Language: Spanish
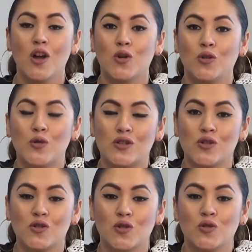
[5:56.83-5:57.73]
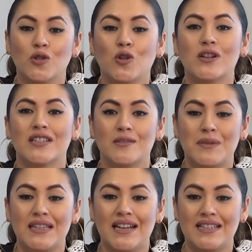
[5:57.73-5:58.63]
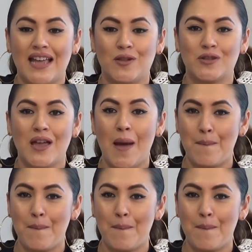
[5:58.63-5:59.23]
con nuestros consultores especializados.